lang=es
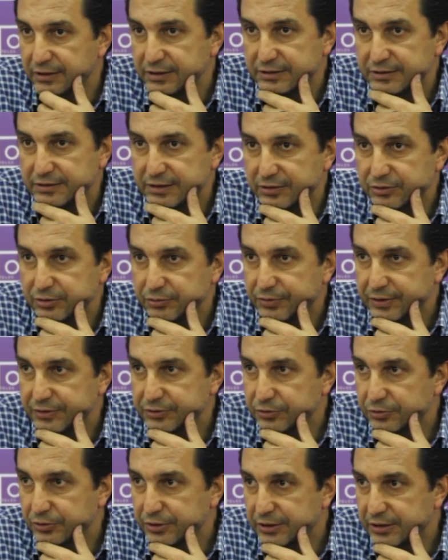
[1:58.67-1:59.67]
Hay tantos
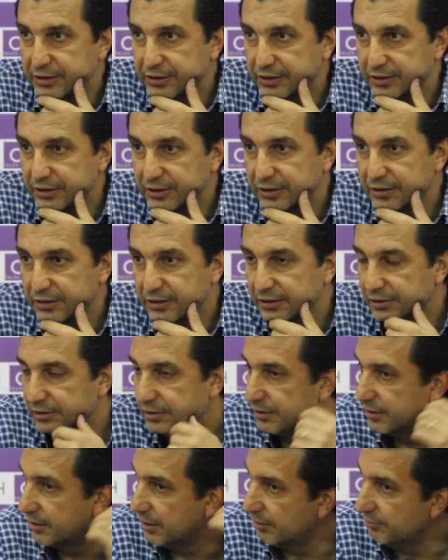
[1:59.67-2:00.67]
factores
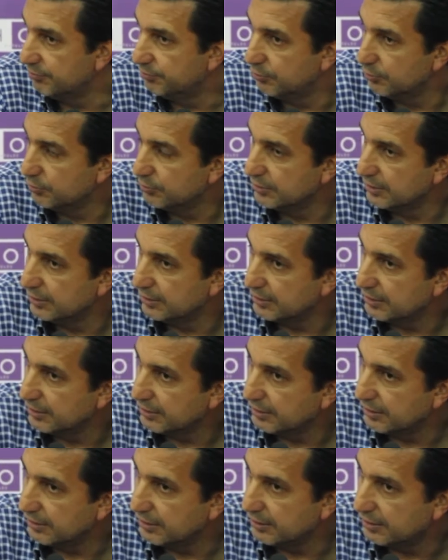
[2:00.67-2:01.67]
que, que
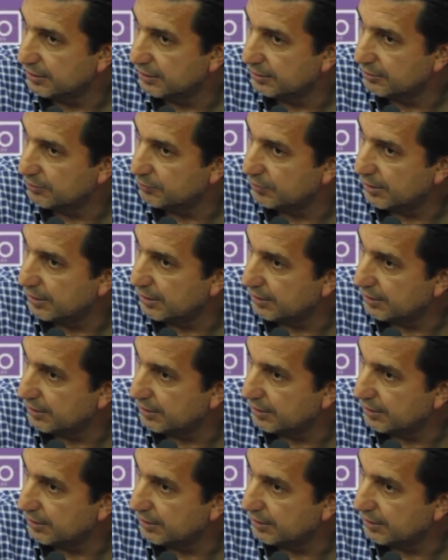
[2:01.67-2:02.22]
influyen en que